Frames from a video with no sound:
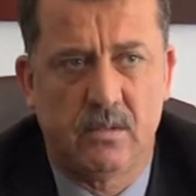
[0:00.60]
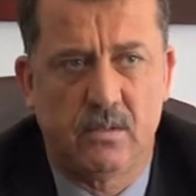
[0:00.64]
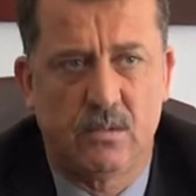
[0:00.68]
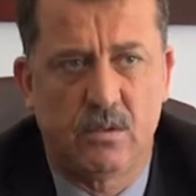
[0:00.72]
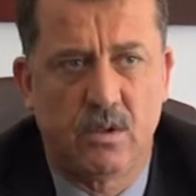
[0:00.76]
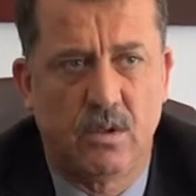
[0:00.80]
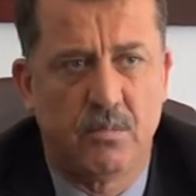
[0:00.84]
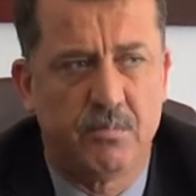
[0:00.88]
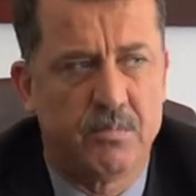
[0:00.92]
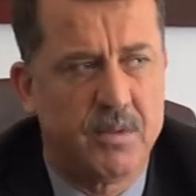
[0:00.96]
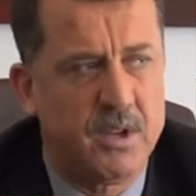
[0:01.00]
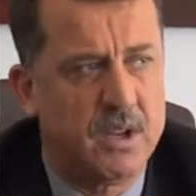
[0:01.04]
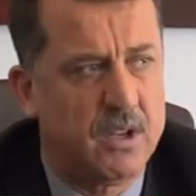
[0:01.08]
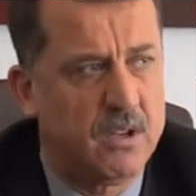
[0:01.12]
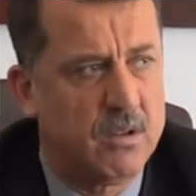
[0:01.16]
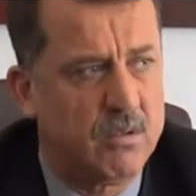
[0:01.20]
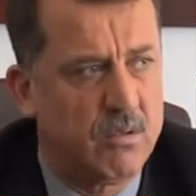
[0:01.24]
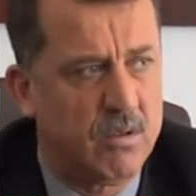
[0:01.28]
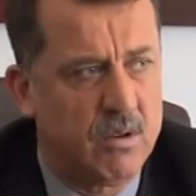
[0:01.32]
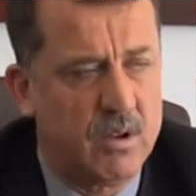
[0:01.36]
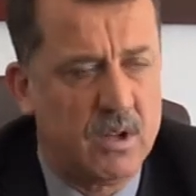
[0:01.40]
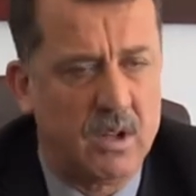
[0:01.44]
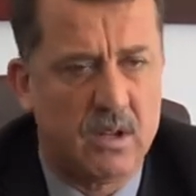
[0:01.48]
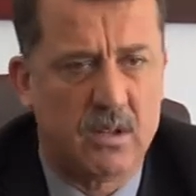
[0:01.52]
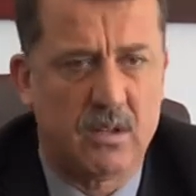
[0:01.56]
son bir yıl
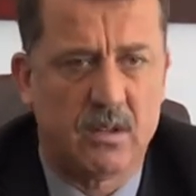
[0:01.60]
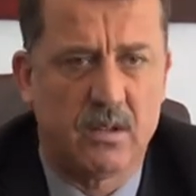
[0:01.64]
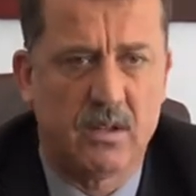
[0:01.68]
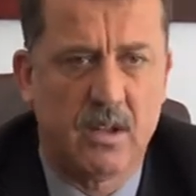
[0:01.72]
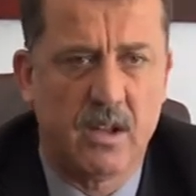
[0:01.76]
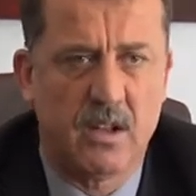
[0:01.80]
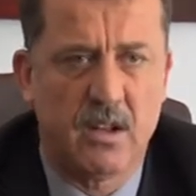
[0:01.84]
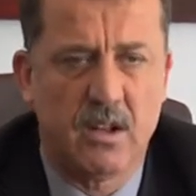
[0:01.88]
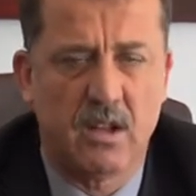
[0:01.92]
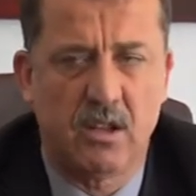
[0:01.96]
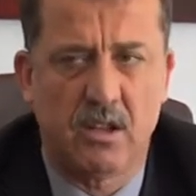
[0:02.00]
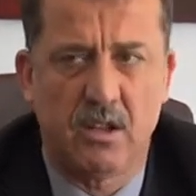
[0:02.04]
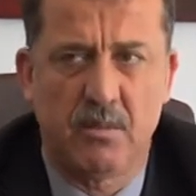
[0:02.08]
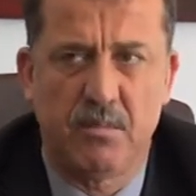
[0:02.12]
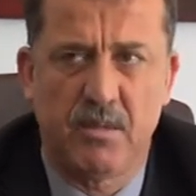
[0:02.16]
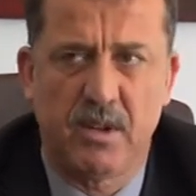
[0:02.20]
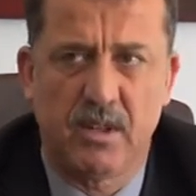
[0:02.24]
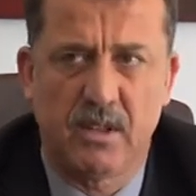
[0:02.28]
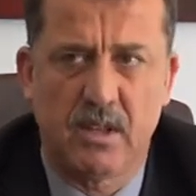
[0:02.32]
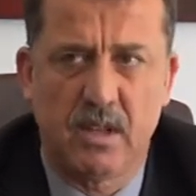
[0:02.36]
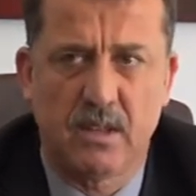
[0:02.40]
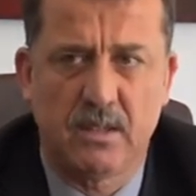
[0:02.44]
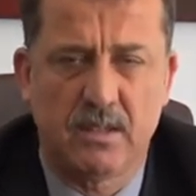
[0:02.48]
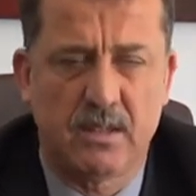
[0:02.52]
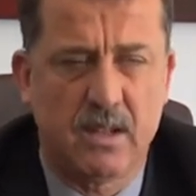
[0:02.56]
olarak
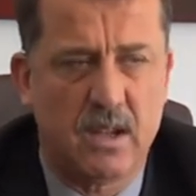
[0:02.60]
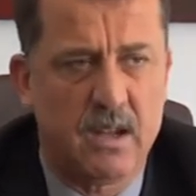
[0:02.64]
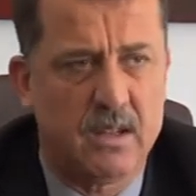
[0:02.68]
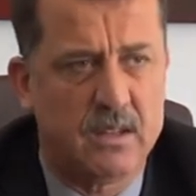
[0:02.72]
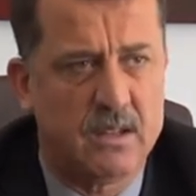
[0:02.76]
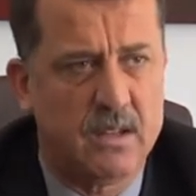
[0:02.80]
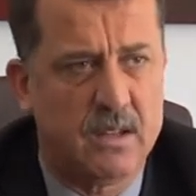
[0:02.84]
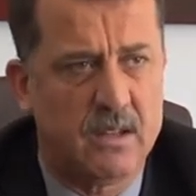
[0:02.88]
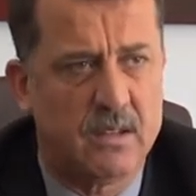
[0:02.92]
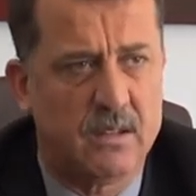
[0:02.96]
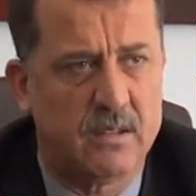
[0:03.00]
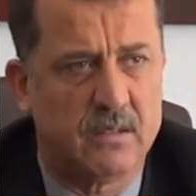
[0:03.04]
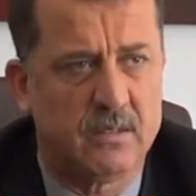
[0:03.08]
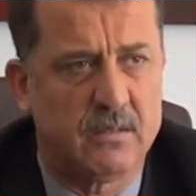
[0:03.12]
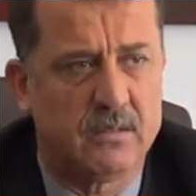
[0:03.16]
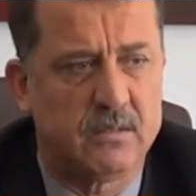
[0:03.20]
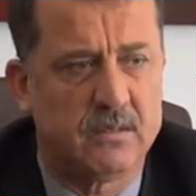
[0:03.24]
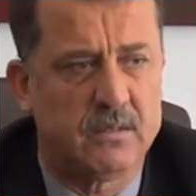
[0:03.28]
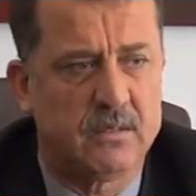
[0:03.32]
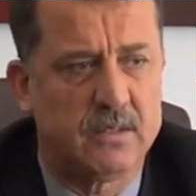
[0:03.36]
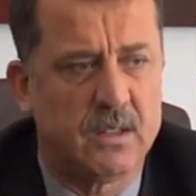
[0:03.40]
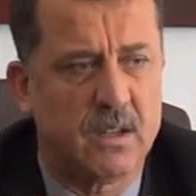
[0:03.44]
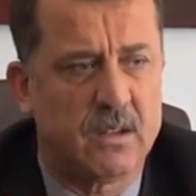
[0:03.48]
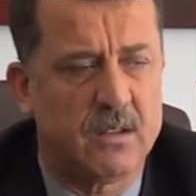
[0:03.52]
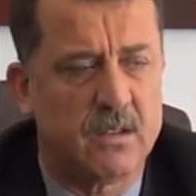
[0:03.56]
değerlendirmekten ziyade
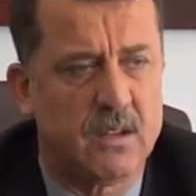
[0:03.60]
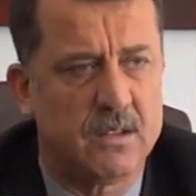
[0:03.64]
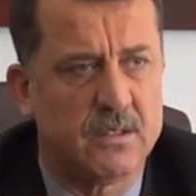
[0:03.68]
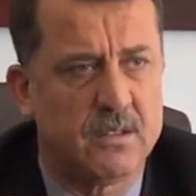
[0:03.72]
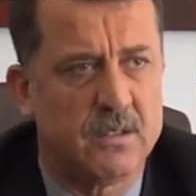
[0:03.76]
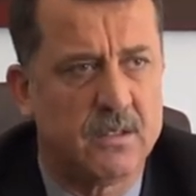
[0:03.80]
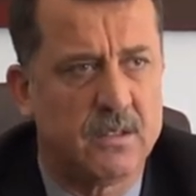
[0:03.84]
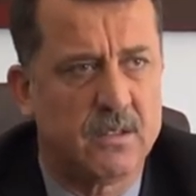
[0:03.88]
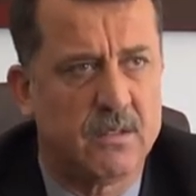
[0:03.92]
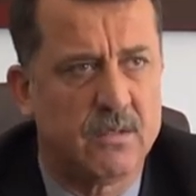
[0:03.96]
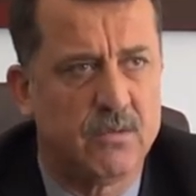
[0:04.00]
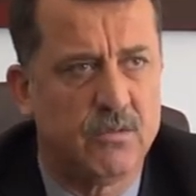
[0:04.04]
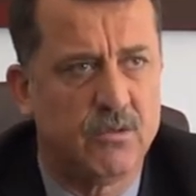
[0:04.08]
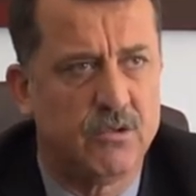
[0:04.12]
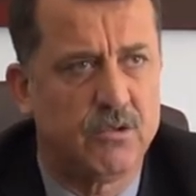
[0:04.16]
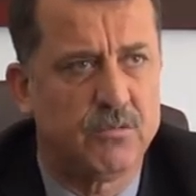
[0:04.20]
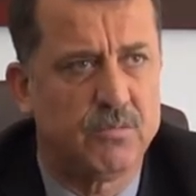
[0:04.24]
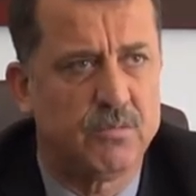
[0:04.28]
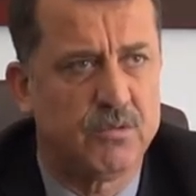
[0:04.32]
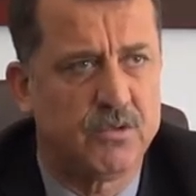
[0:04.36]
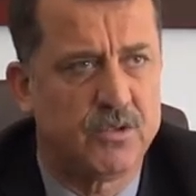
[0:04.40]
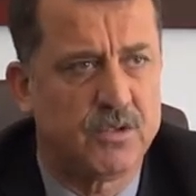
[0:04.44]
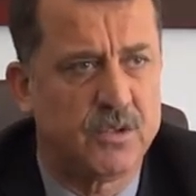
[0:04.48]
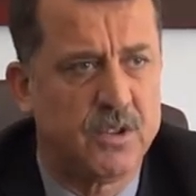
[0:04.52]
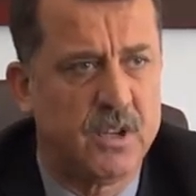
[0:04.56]
yaklaşık
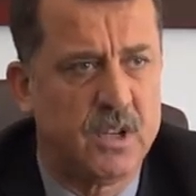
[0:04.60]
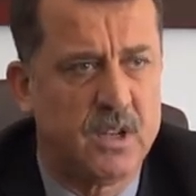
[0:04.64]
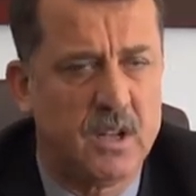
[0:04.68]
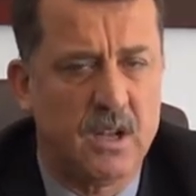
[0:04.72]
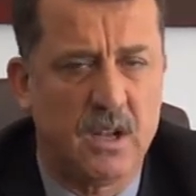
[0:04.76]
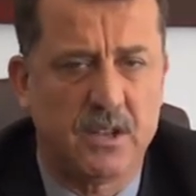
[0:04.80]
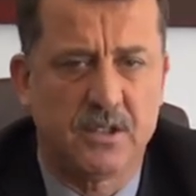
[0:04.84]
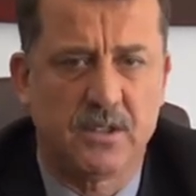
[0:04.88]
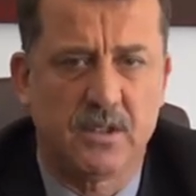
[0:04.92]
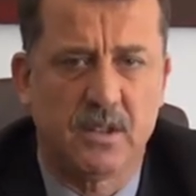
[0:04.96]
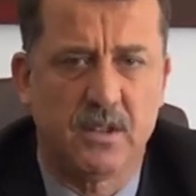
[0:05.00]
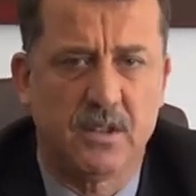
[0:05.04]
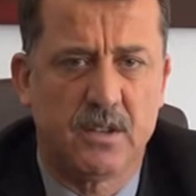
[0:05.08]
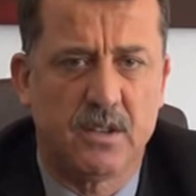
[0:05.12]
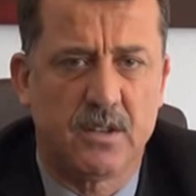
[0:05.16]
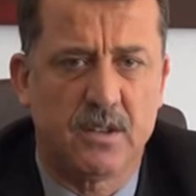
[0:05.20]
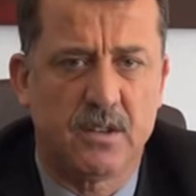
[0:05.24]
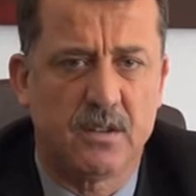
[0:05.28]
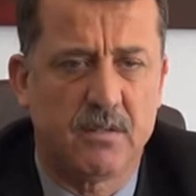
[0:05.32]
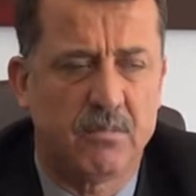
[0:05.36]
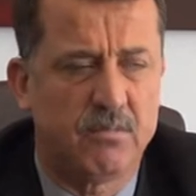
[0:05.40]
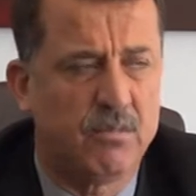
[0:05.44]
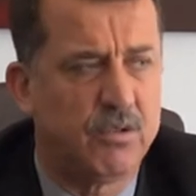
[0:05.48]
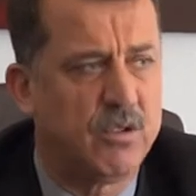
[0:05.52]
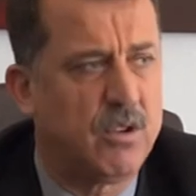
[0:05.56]
üç buçuk yılı
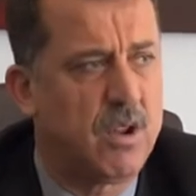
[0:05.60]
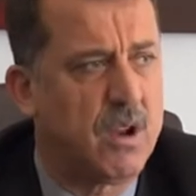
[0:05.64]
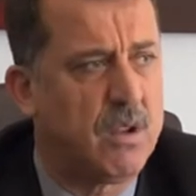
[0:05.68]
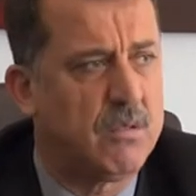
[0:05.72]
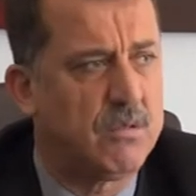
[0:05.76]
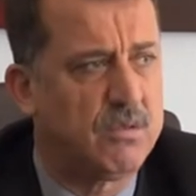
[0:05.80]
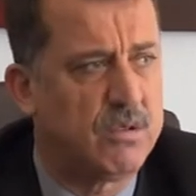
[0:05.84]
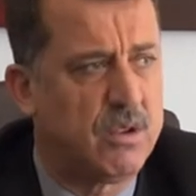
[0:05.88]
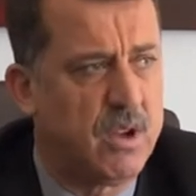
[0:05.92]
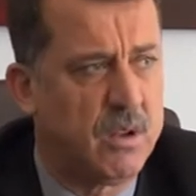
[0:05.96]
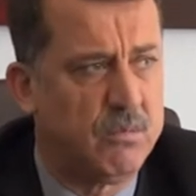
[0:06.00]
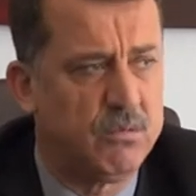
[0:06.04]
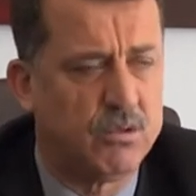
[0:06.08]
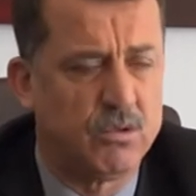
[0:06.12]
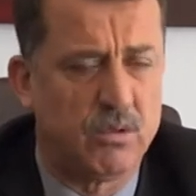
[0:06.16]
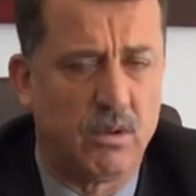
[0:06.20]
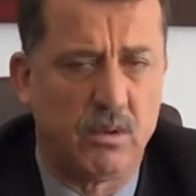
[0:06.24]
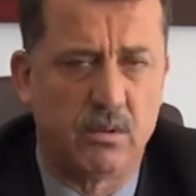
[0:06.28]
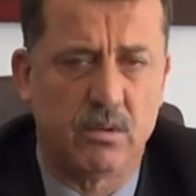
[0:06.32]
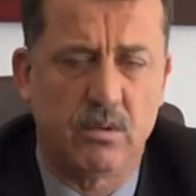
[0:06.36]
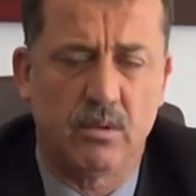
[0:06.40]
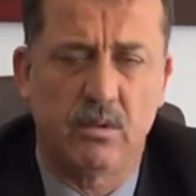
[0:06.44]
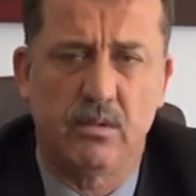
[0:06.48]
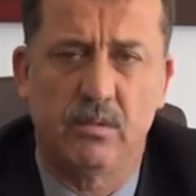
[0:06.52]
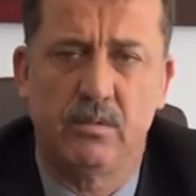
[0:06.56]
aşkındır bir görev süremiz
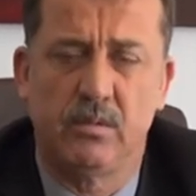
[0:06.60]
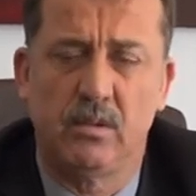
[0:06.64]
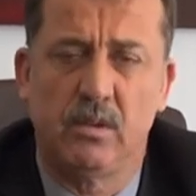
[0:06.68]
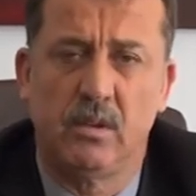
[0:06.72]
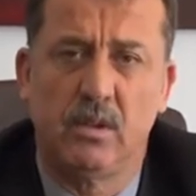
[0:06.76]
oldu.